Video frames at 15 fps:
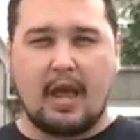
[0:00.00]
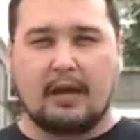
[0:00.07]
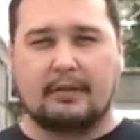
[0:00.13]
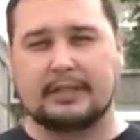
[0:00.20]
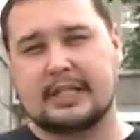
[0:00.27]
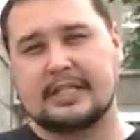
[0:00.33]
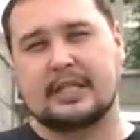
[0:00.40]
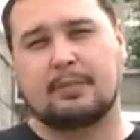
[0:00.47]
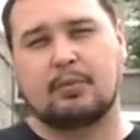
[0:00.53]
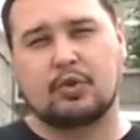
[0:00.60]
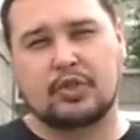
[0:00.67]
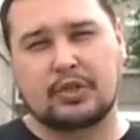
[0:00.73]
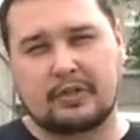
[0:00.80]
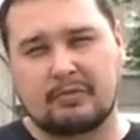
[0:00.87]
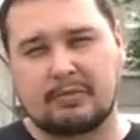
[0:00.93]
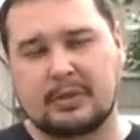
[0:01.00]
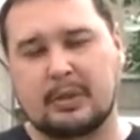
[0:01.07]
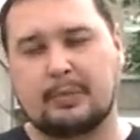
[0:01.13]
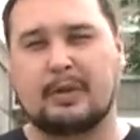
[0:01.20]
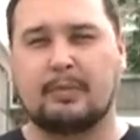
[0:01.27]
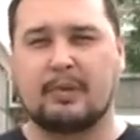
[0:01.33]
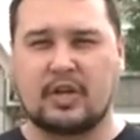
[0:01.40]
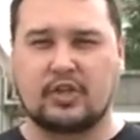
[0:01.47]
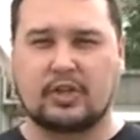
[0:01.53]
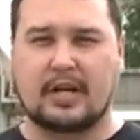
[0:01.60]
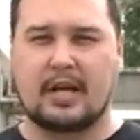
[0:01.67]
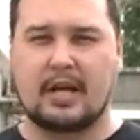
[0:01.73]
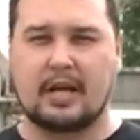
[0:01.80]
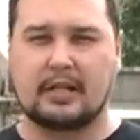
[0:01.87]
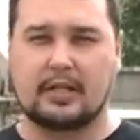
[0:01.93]
Виталий Сапожников, Дмитрий Примачек.
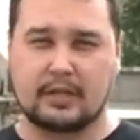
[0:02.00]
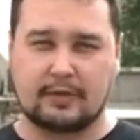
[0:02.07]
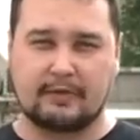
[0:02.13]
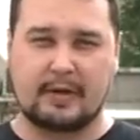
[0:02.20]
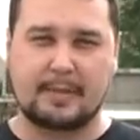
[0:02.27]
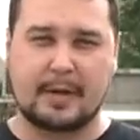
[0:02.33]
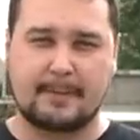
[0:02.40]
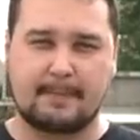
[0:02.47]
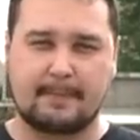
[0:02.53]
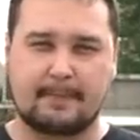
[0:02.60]
Наше время.